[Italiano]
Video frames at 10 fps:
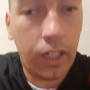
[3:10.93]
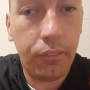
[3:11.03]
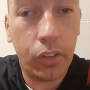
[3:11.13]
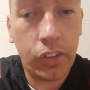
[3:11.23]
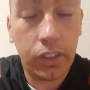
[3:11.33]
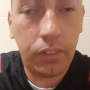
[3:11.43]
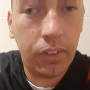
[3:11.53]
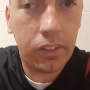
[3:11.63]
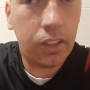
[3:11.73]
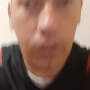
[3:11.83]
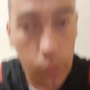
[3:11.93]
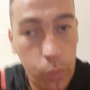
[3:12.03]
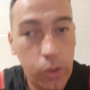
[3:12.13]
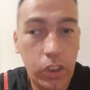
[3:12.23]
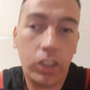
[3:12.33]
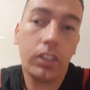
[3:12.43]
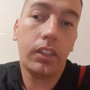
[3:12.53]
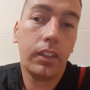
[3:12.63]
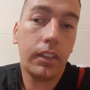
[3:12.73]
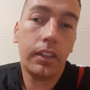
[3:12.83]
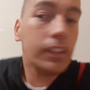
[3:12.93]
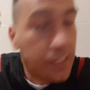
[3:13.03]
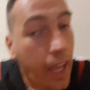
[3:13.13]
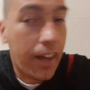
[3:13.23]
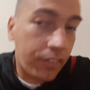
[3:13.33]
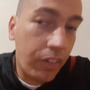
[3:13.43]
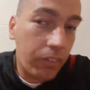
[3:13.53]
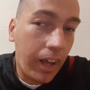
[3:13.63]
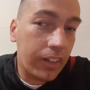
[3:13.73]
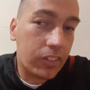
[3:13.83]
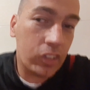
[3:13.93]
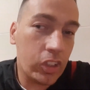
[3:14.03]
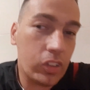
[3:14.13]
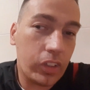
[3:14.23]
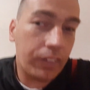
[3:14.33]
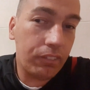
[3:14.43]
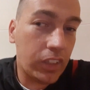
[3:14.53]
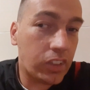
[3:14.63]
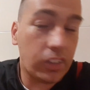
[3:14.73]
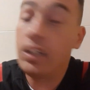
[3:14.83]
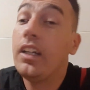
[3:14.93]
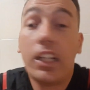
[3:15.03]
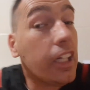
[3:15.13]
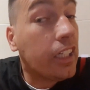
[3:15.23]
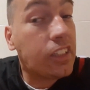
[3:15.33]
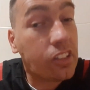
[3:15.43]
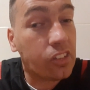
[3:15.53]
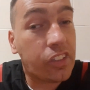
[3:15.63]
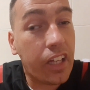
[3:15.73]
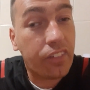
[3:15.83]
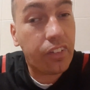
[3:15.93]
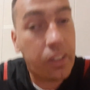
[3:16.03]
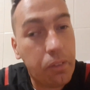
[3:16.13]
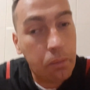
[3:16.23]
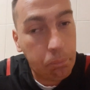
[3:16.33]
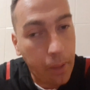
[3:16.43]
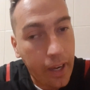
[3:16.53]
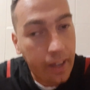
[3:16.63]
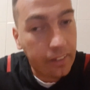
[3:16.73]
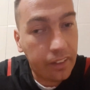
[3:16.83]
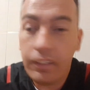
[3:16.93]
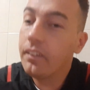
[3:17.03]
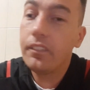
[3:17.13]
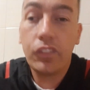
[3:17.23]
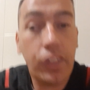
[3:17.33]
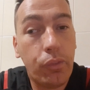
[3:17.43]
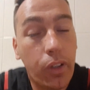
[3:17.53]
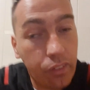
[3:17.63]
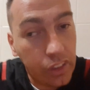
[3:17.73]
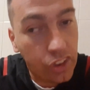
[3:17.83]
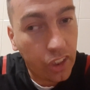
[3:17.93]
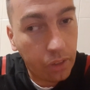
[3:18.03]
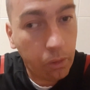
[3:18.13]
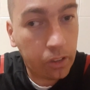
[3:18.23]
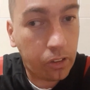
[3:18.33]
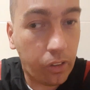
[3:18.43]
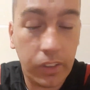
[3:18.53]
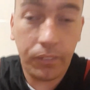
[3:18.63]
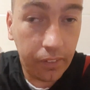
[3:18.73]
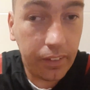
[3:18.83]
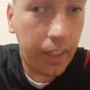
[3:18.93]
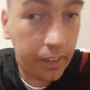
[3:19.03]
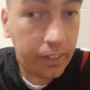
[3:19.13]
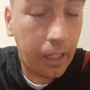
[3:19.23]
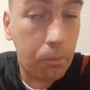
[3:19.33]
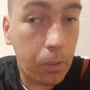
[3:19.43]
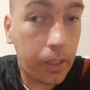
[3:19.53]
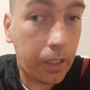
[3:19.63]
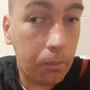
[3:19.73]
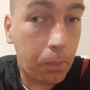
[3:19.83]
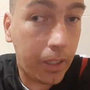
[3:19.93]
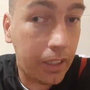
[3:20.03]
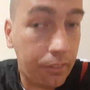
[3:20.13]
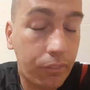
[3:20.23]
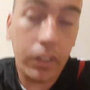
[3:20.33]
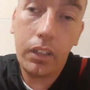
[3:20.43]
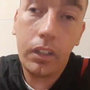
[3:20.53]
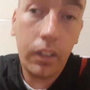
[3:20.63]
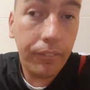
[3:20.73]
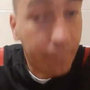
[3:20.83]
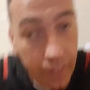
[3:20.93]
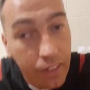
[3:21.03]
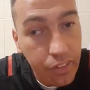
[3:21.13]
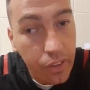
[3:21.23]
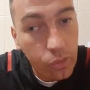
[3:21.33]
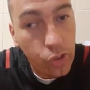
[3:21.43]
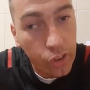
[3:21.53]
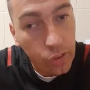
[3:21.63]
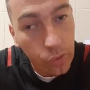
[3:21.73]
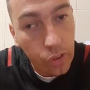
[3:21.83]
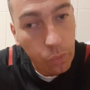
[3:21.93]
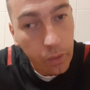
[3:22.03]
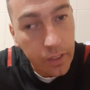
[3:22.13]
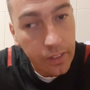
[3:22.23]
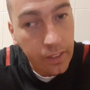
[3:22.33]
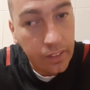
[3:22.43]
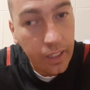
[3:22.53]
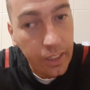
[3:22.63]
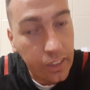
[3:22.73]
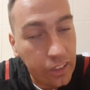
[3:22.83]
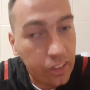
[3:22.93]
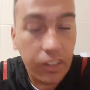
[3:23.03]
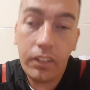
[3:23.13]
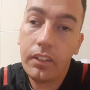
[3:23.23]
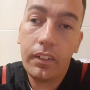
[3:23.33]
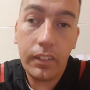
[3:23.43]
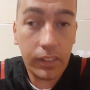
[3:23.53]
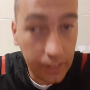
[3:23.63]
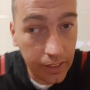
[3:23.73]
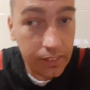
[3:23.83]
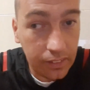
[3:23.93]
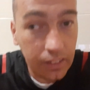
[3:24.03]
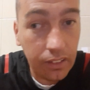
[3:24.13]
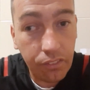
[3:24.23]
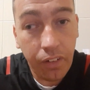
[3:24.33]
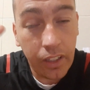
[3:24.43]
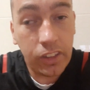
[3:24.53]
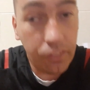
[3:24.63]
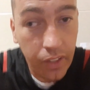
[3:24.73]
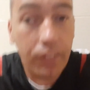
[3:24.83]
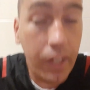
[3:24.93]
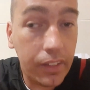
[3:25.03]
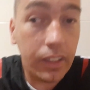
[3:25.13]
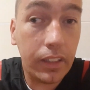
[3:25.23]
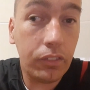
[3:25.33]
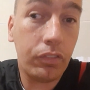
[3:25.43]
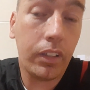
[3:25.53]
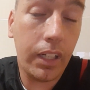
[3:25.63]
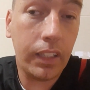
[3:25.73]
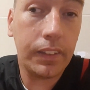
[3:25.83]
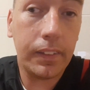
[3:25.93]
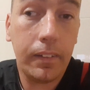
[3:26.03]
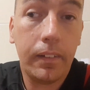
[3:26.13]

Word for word: la mossa di mettere Krunic. Serve un altro centrocampista. Izco serve come il pane se vuoi vincere qualcosa per dare il cambio anche a Ibrahim, per avere un giocatore di qualità tra le linee che ti faccia veramente la differenza.